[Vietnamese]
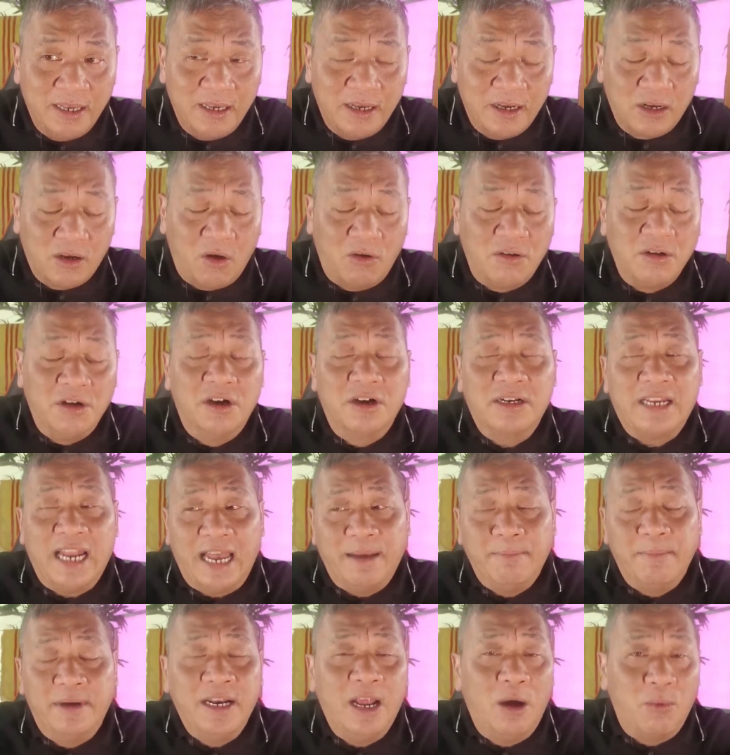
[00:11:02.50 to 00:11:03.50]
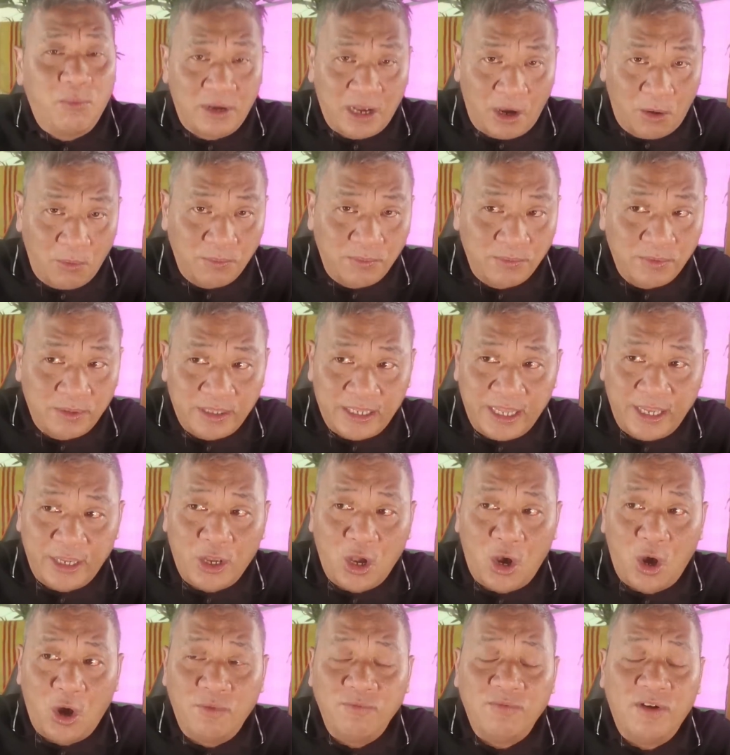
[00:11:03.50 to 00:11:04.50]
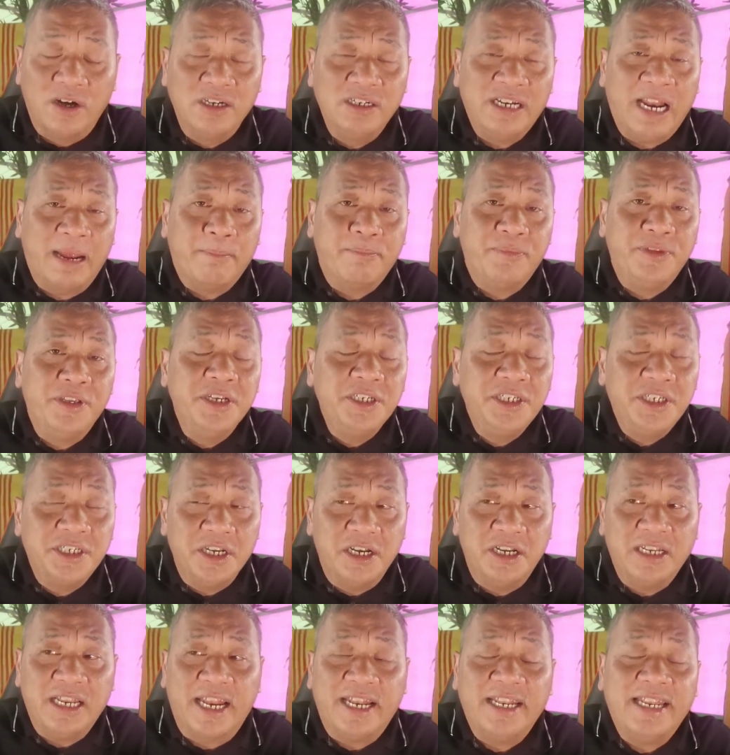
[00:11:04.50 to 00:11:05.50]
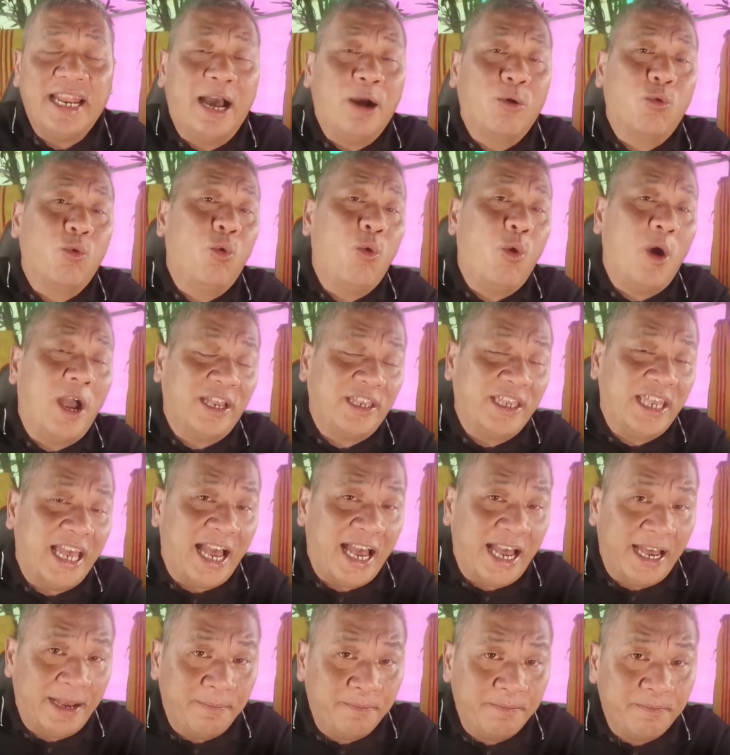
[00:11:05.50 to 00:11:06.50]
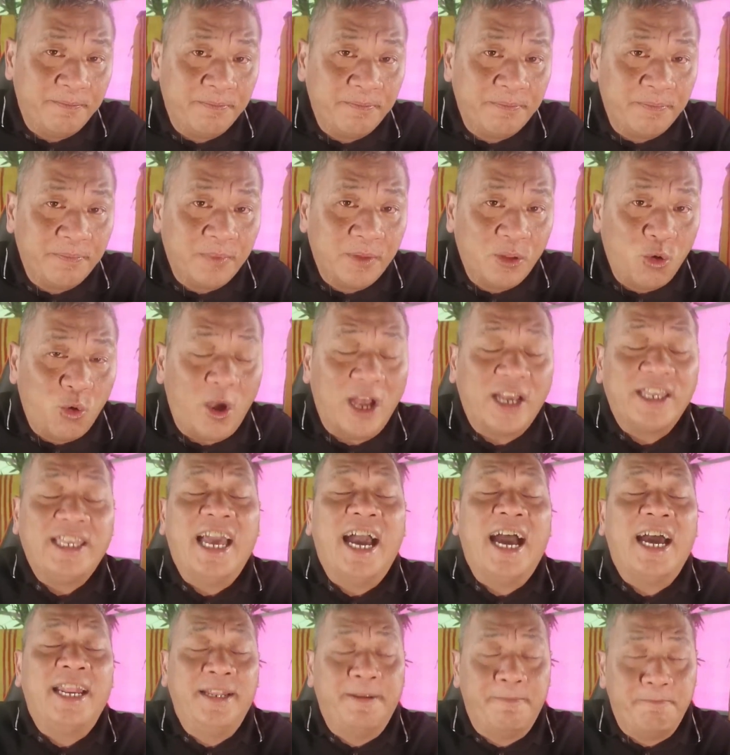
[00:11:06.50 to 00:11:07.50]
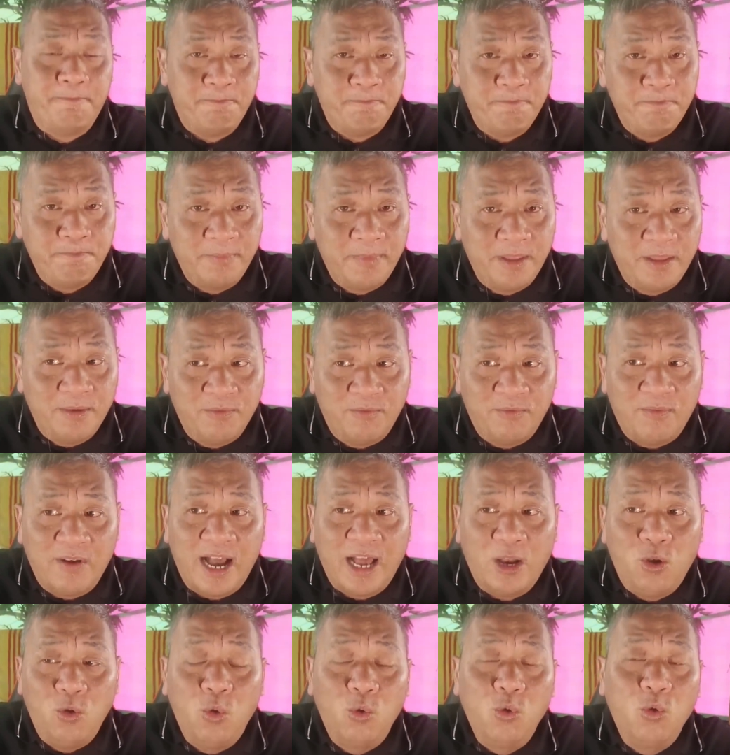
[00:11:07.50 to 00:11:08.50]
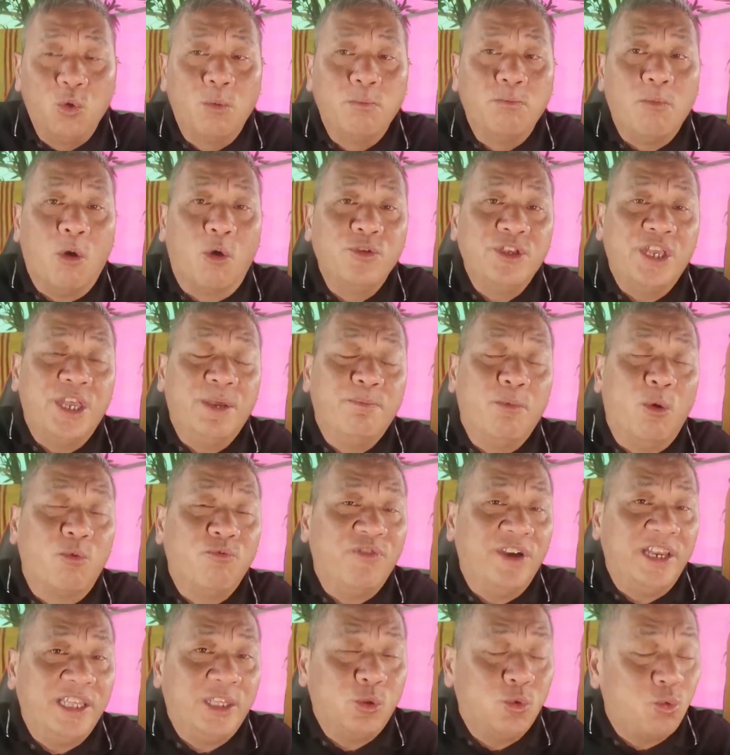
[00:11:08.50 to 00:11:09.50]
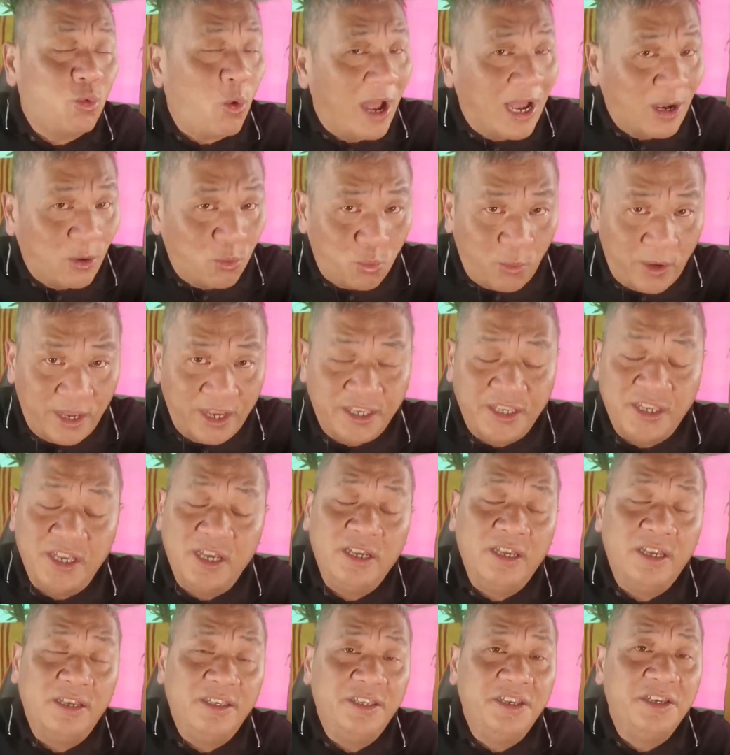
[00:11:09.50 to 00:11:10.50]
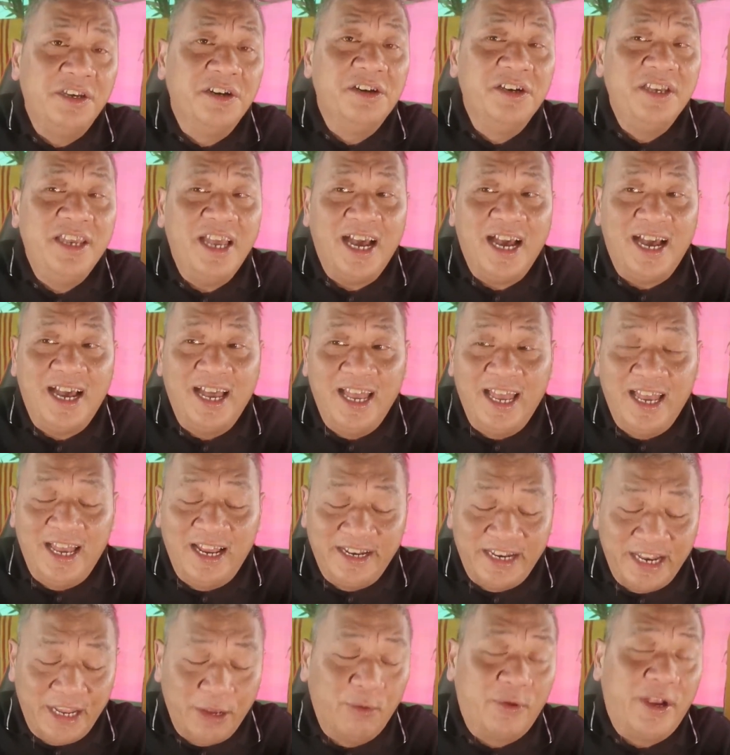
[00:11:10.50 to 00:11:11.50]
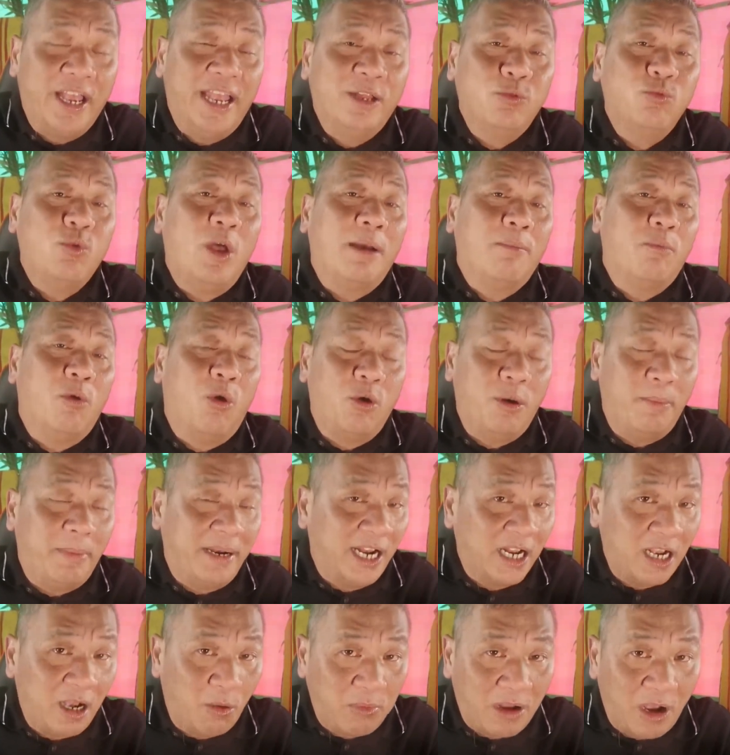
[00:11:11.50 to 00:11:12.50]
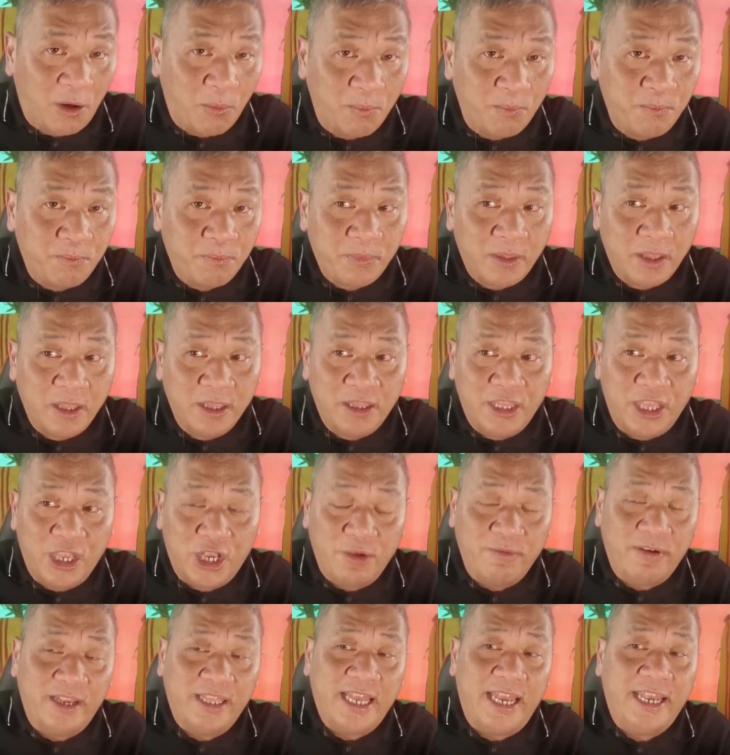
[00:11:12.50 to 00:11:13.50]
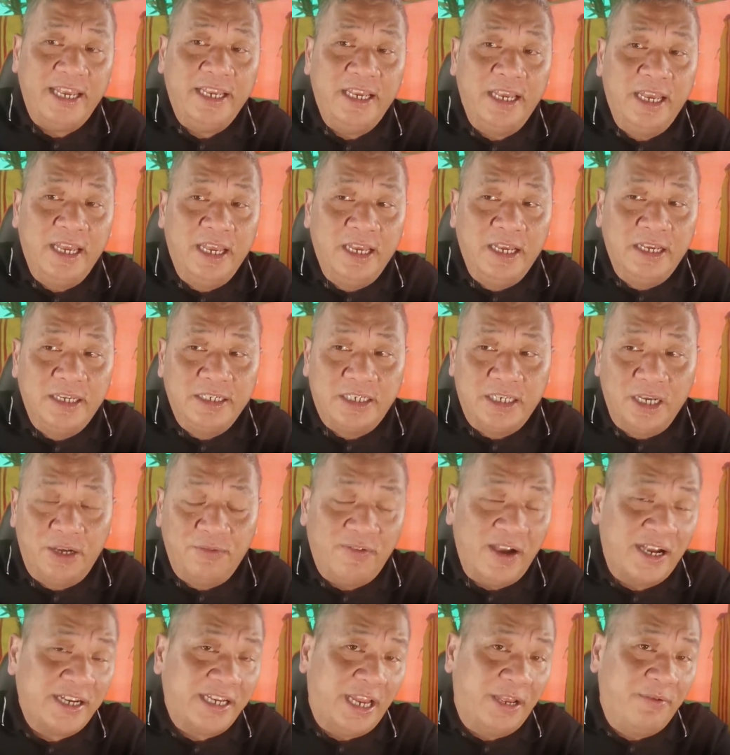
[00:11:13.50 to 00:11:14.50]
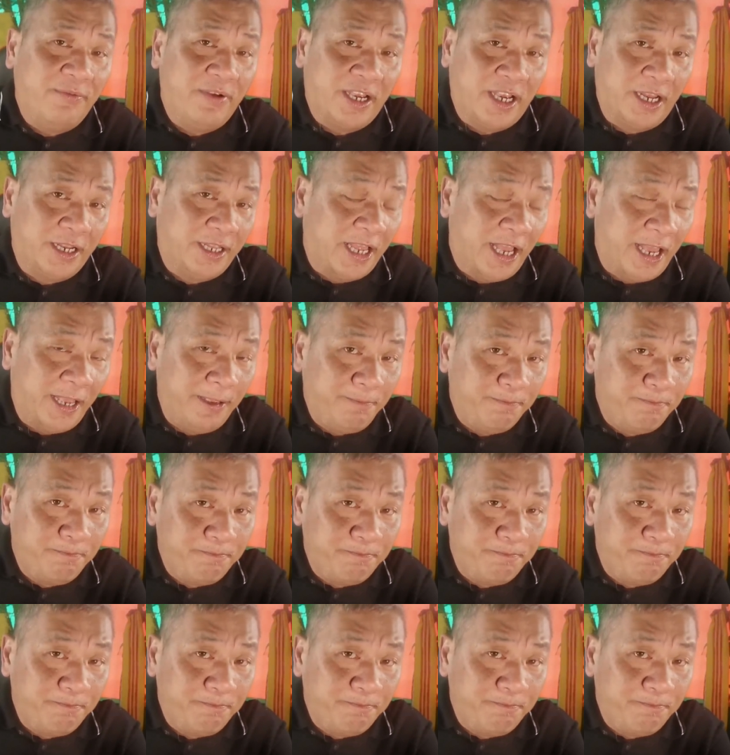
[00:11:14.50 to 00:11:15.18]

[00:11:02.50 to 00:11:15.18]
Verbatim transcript: còn ngược lại bên Hồng Kông thì họ vẫn nằm dưới sự lãnh đạo của Hoàng gia, Hoàng gia Anh và luôn luôn bổ nhiệm một vị toàn quyền dưới dưới à, điều khiển toàn bộ của mảnh đất Hồng Kông. Thì quý vị thấy sự phát triển về kinh tế,